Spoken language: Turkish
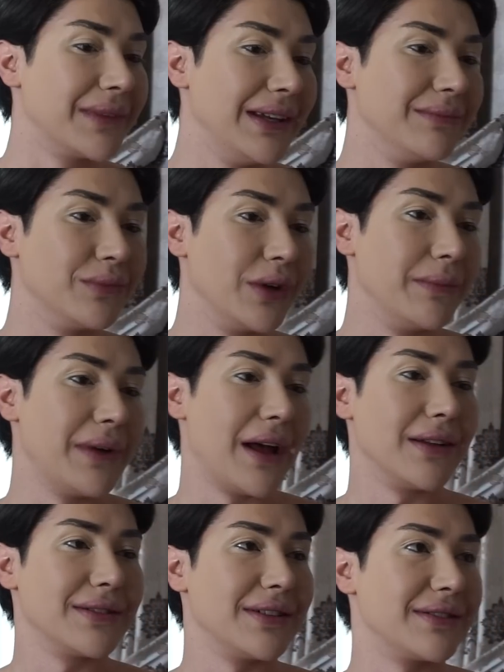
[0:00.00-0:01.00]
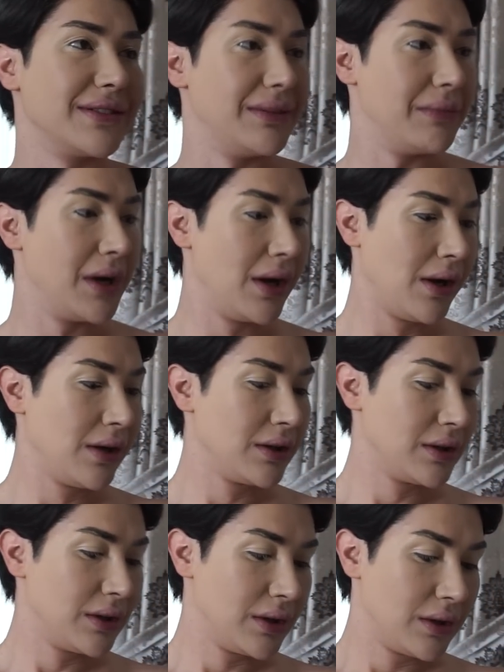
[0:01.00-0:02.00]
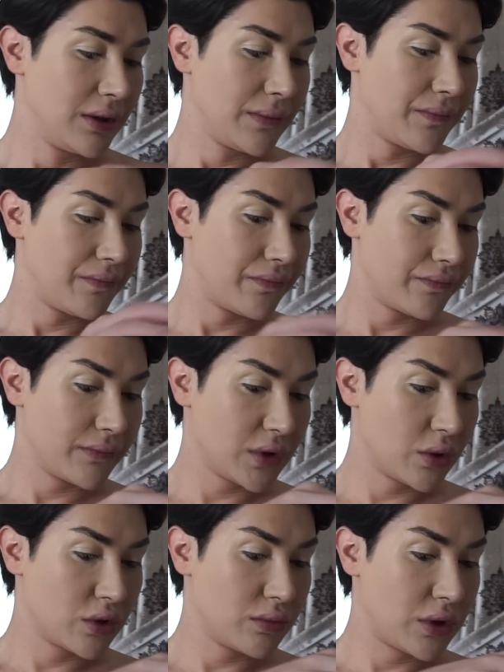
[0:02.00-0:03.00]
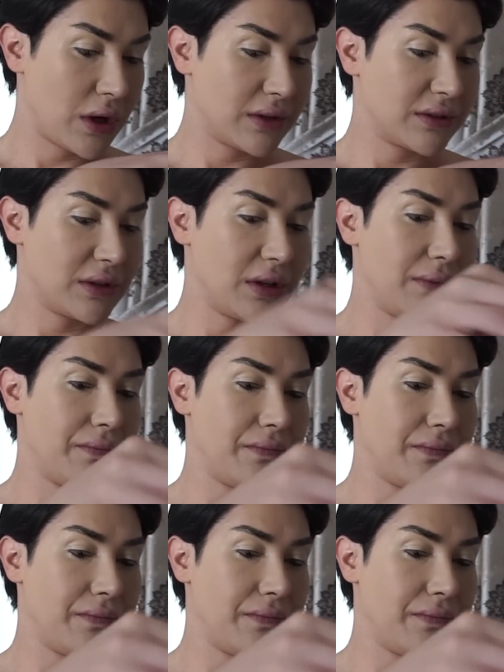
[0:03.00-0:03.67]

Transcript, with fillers: Gelin buraya prenseslerim. Gözümün altına.